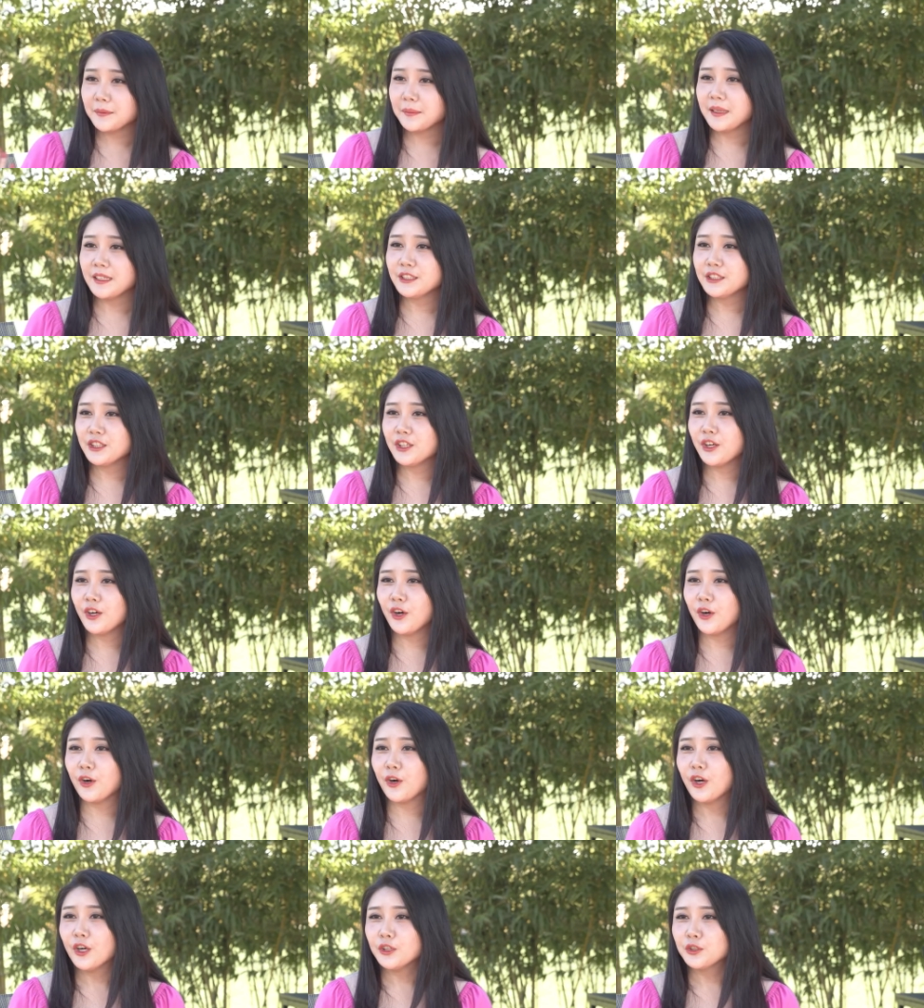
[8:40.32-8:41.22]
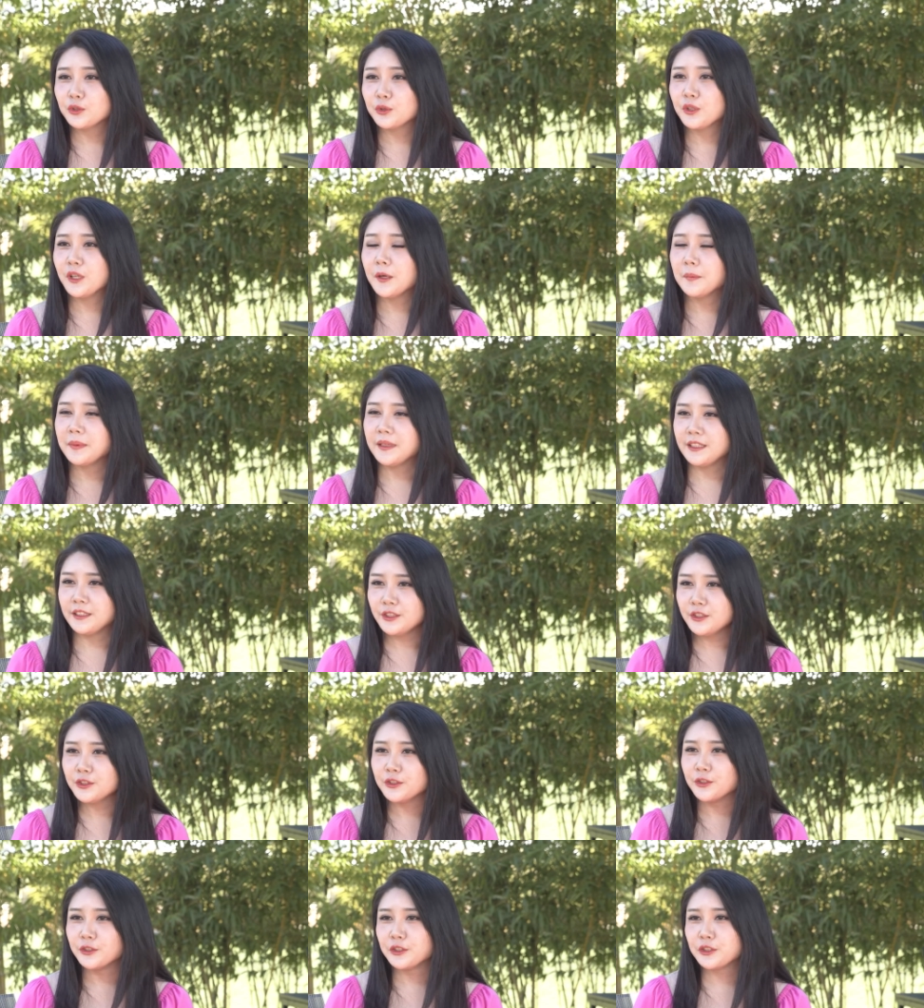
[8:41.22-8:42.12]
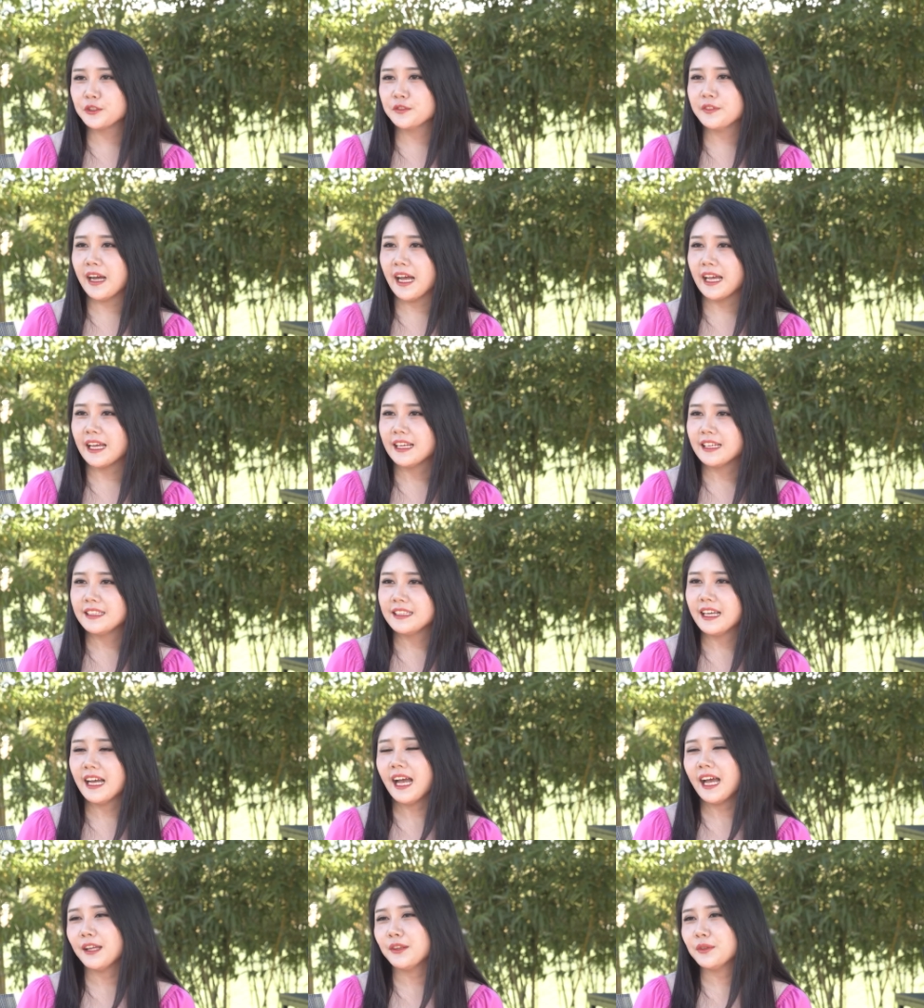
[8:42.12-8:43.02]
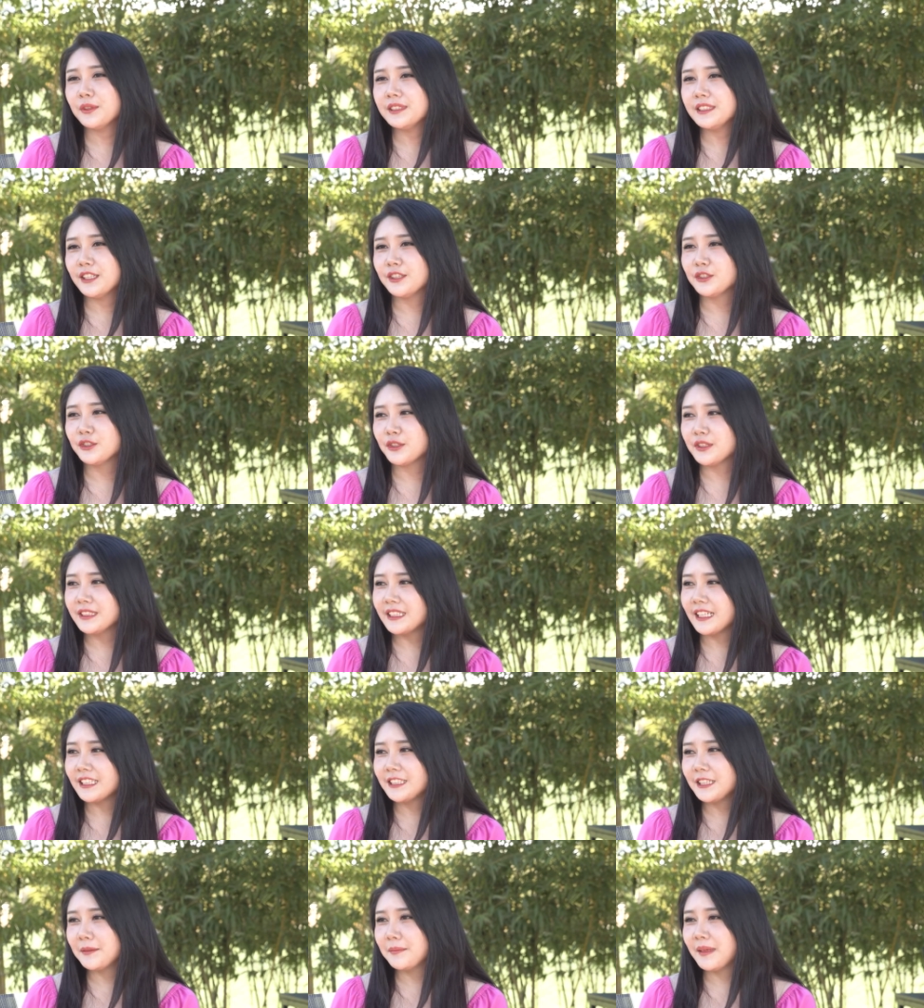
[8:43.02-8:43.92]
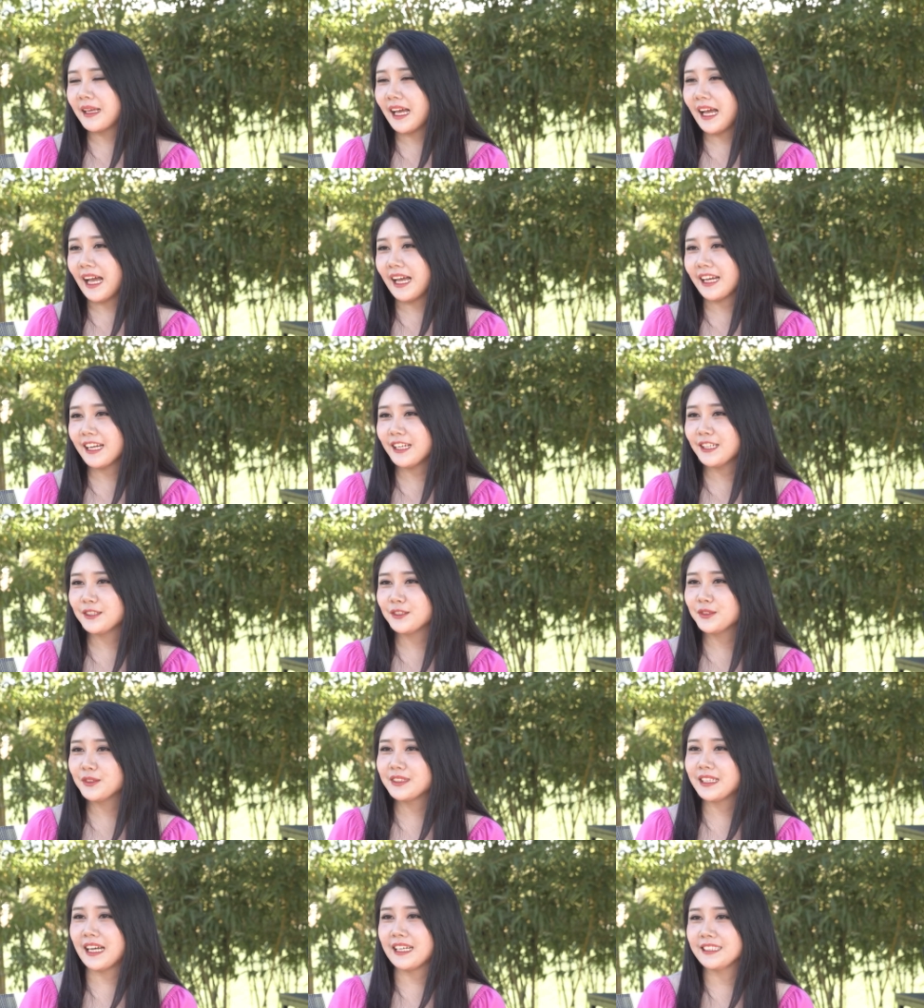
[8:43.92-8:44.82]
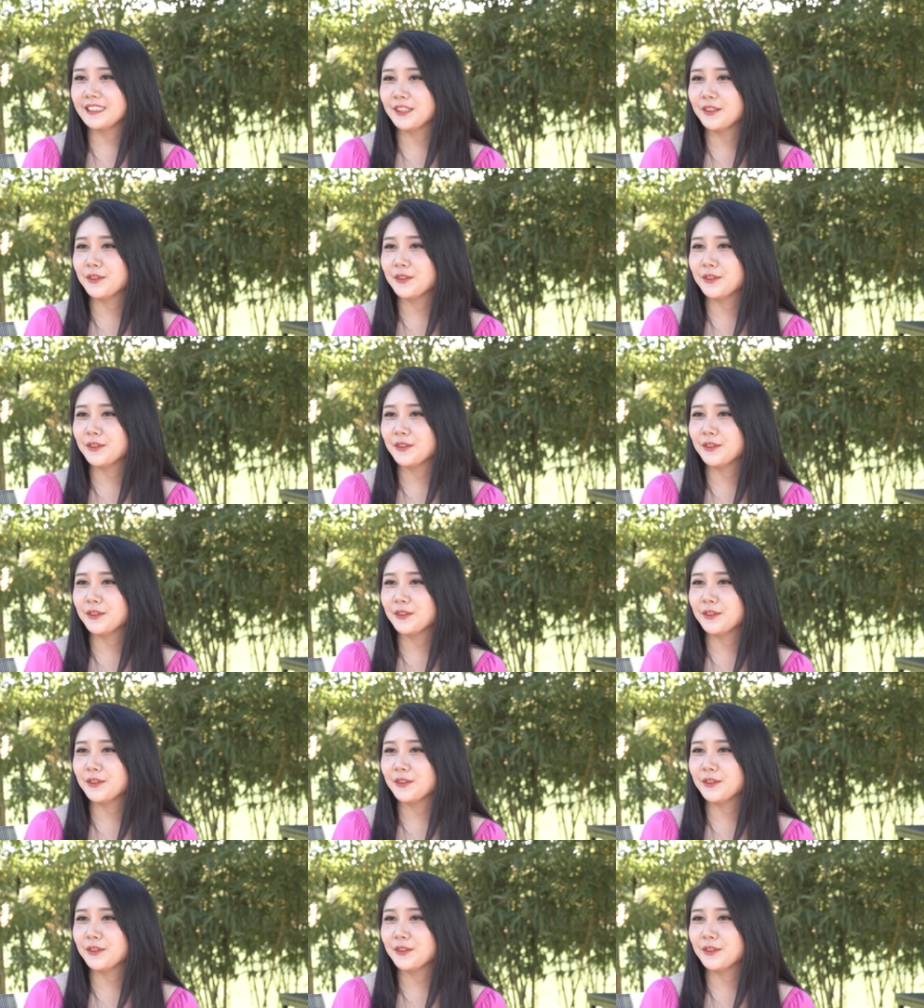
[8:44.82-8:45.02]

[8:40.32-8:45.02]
边之后，除了品酒之外，您还推荐说在这边还可以做哪些